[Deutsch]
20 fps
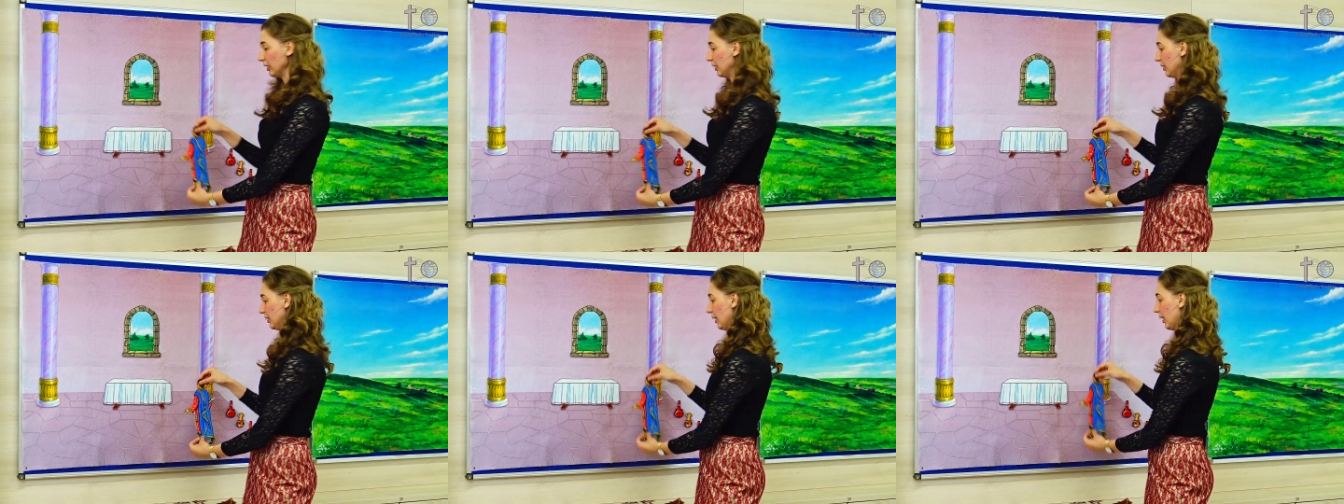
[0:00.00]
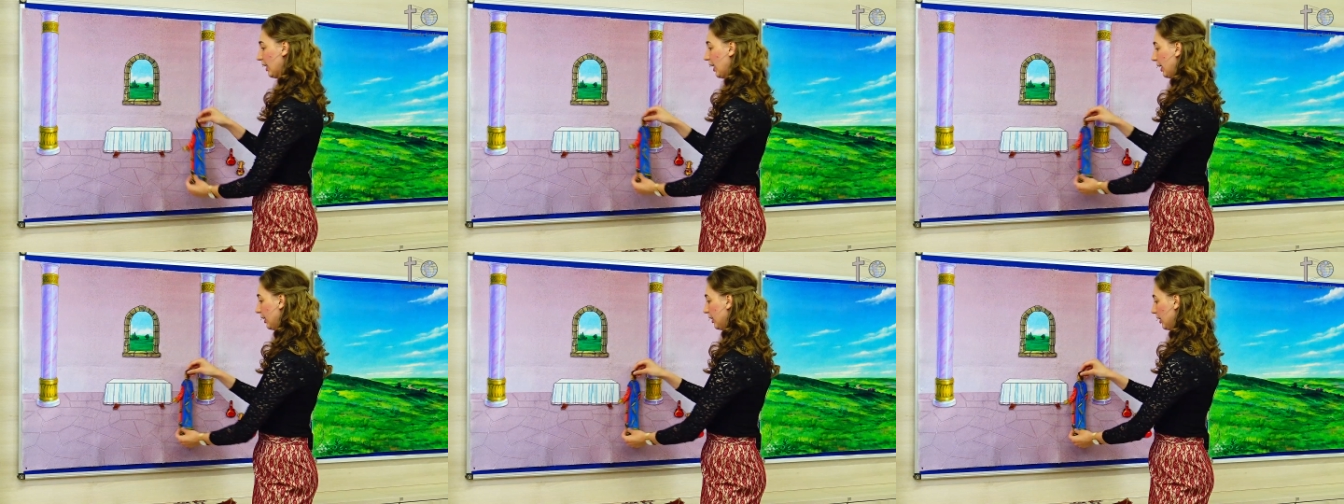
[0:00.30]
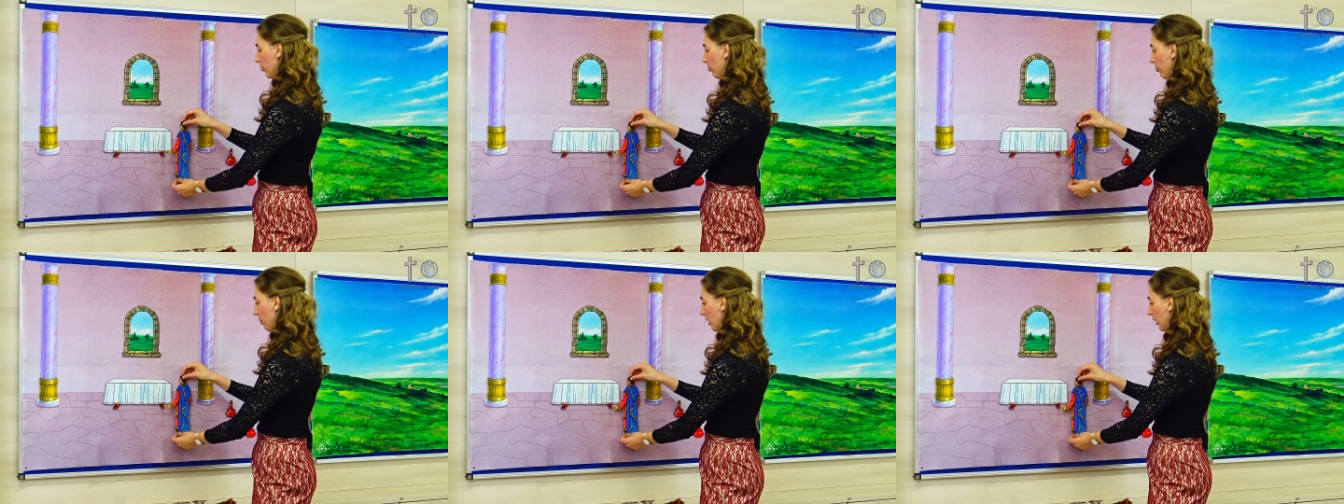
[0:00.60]
dieser
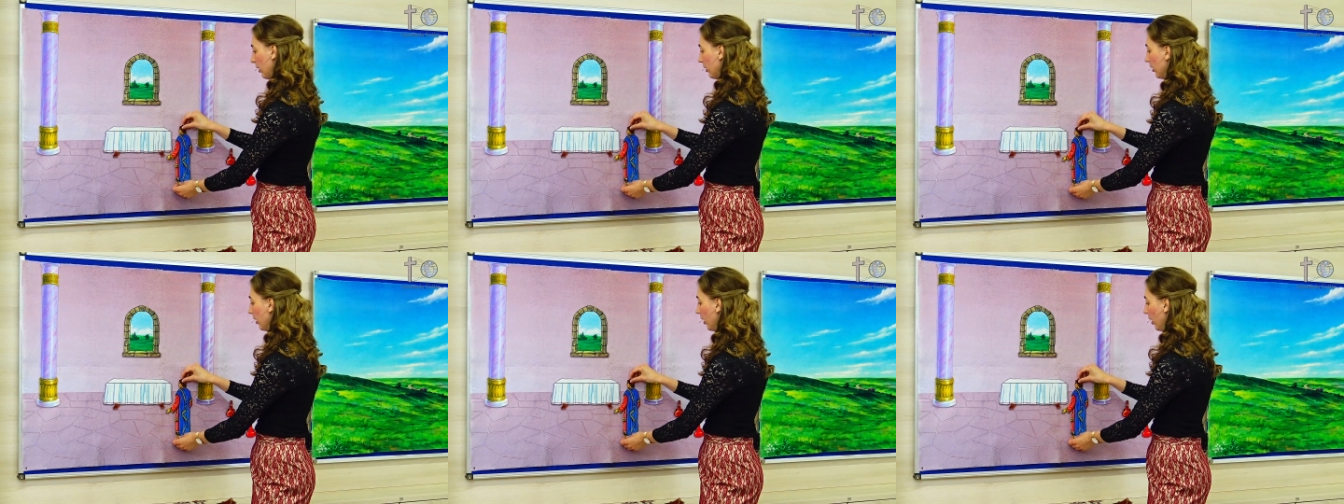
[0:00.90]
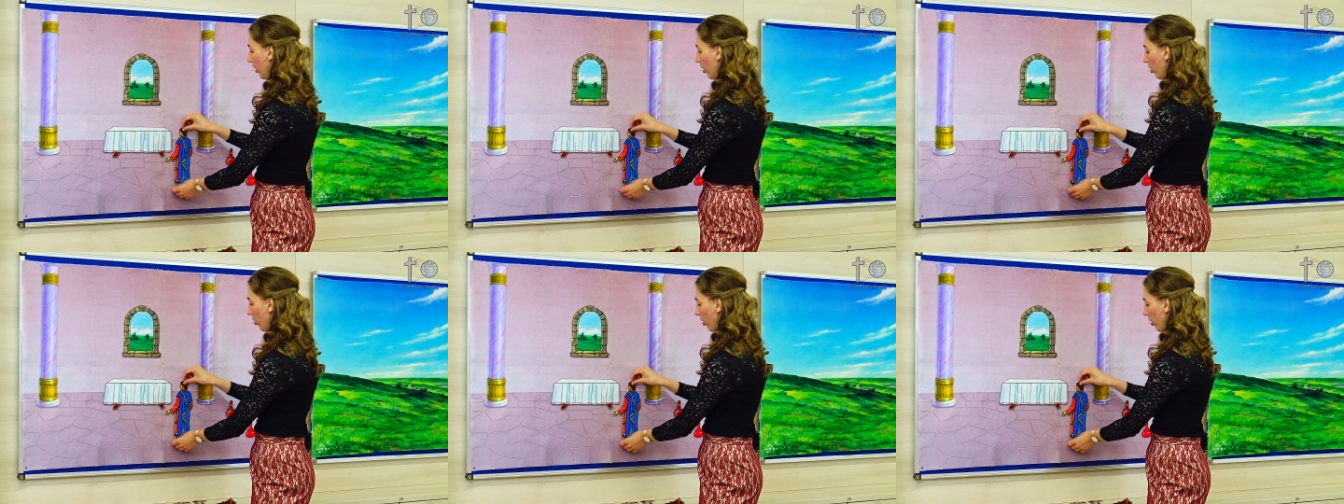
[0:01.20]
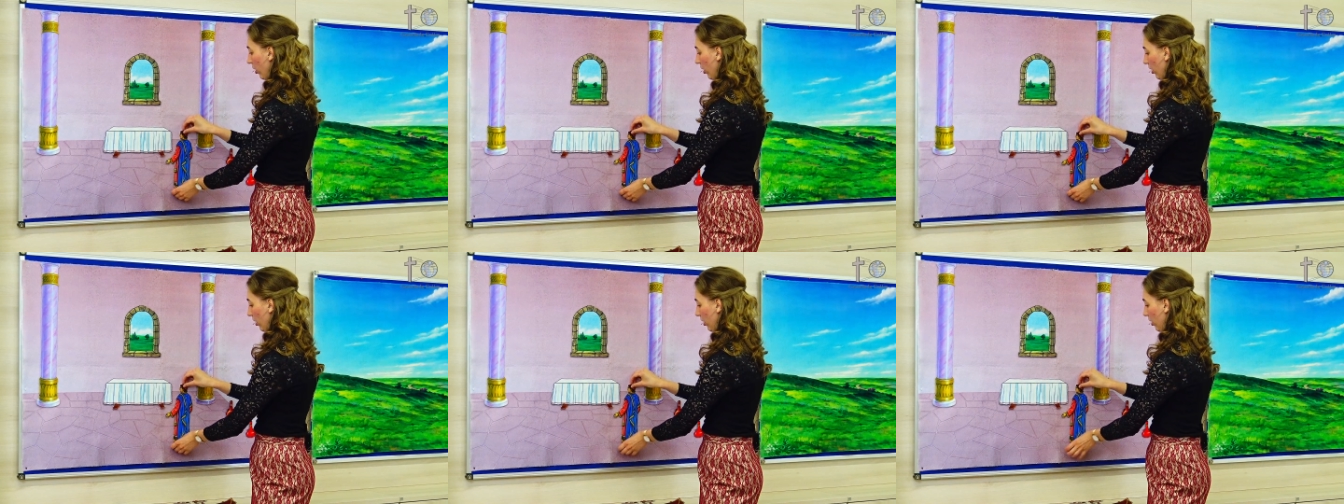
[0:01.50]
reiche Mann,
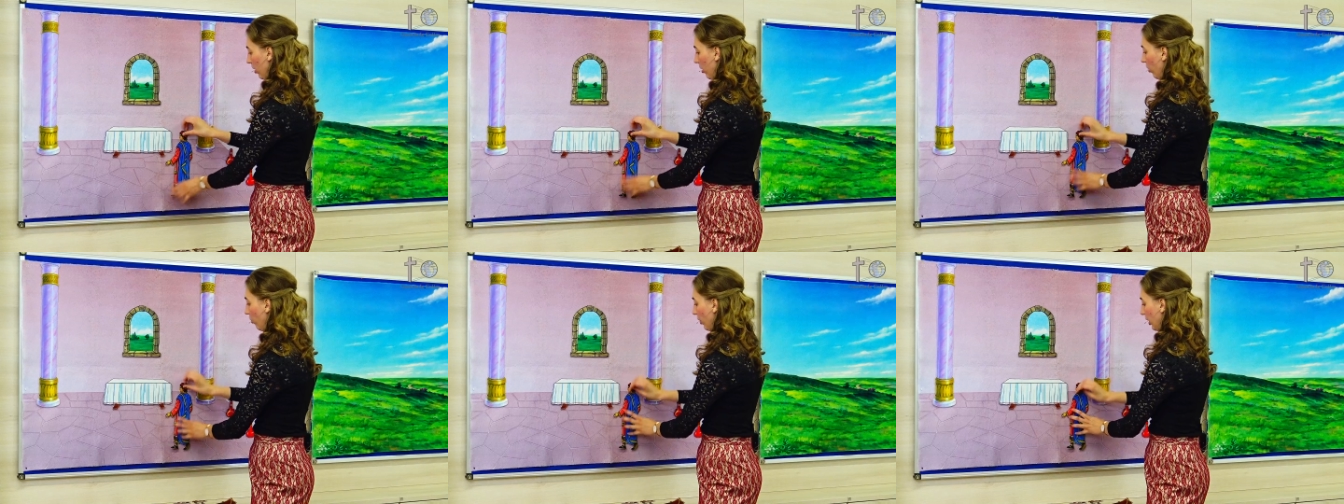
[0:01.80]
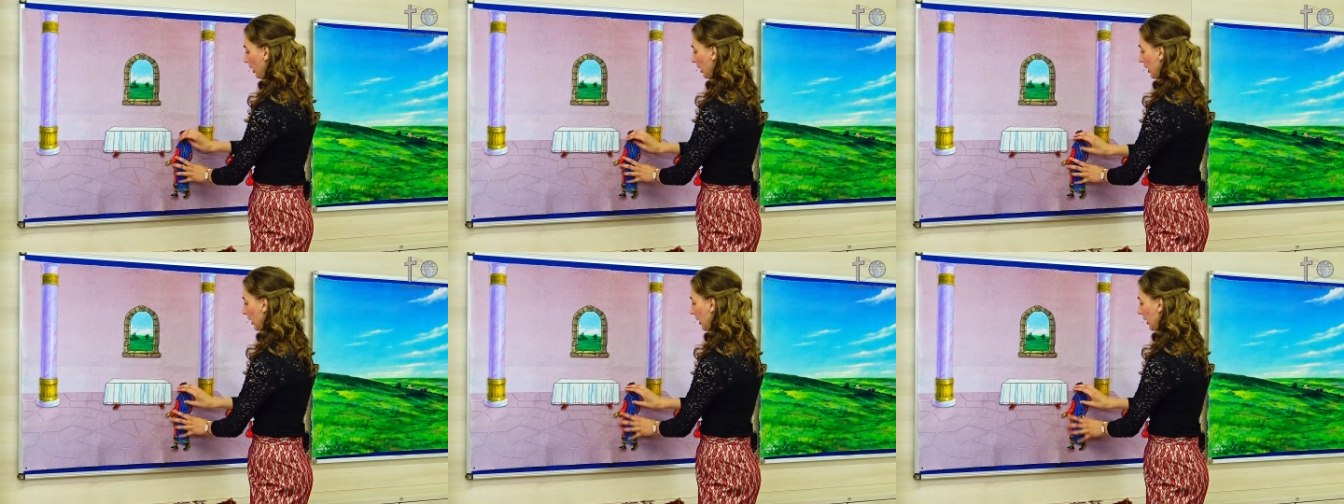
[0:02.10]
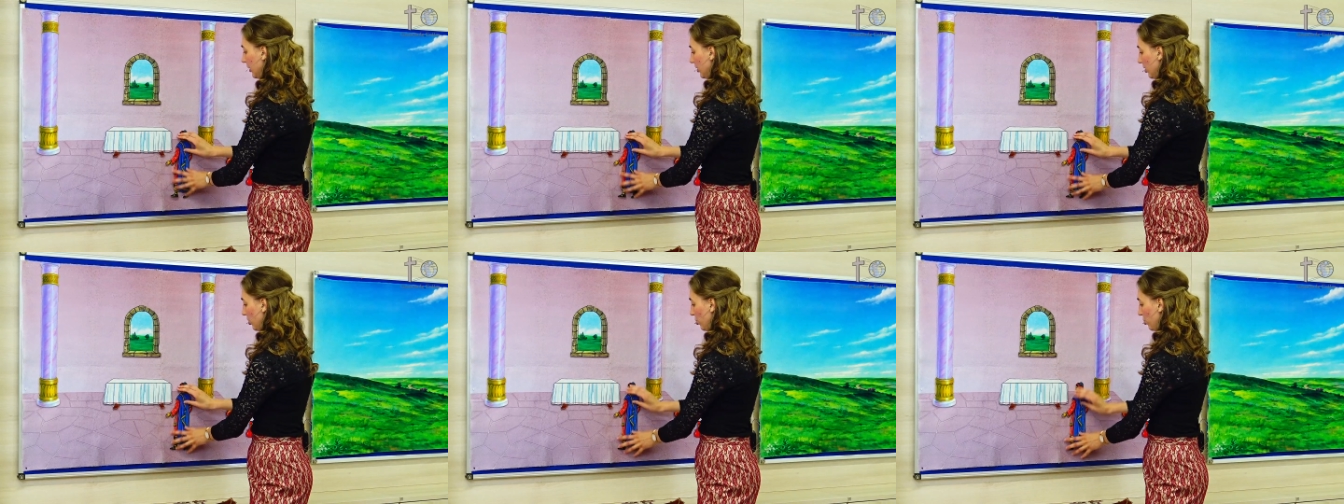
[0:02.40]
auf eine
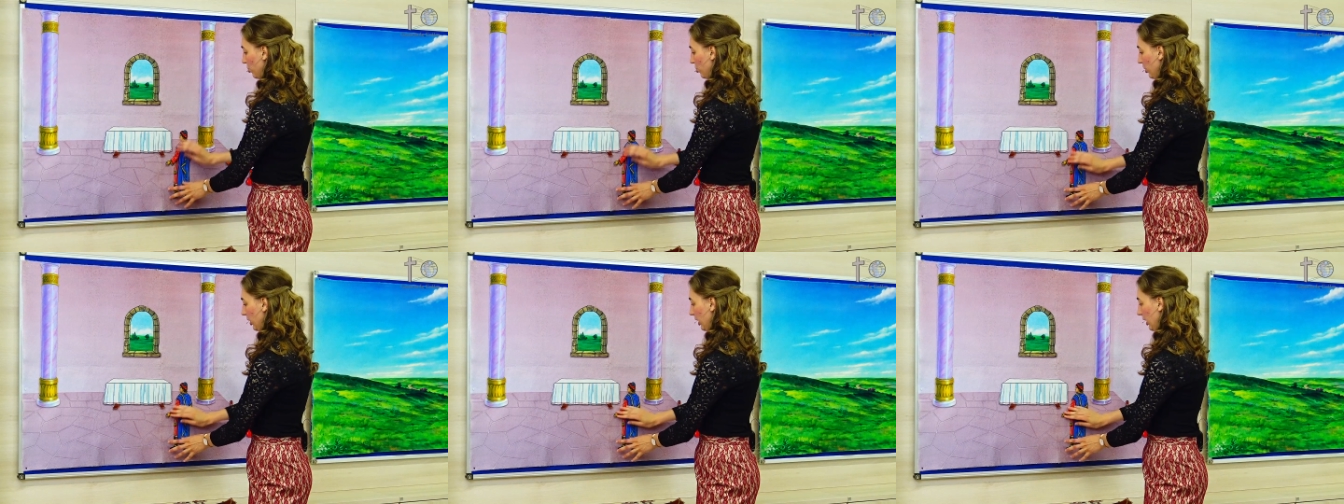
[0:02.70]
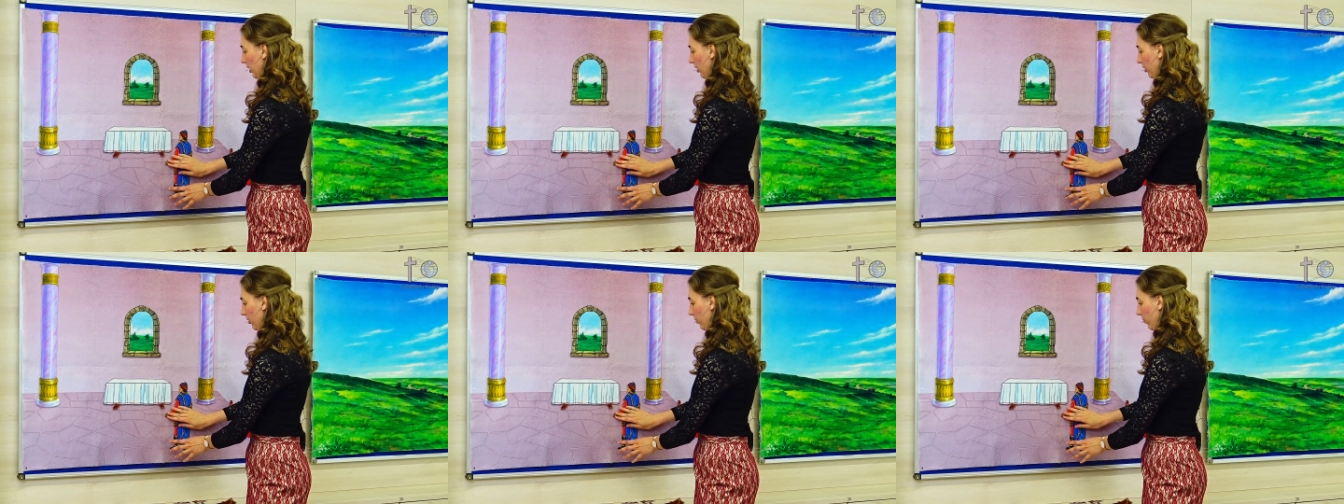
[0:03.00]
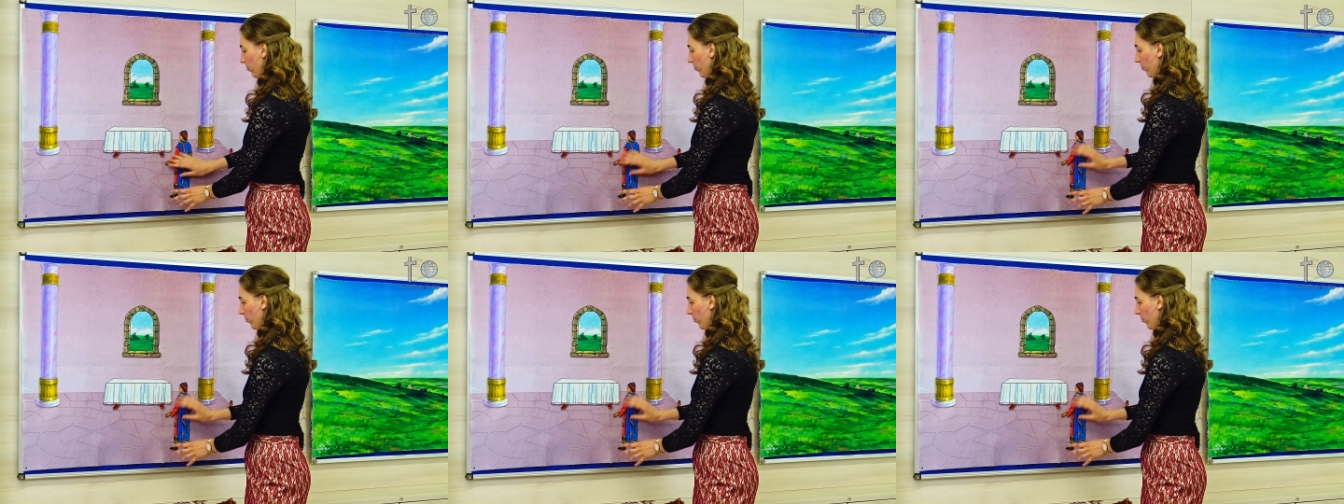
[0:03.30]
Reise zu gehen.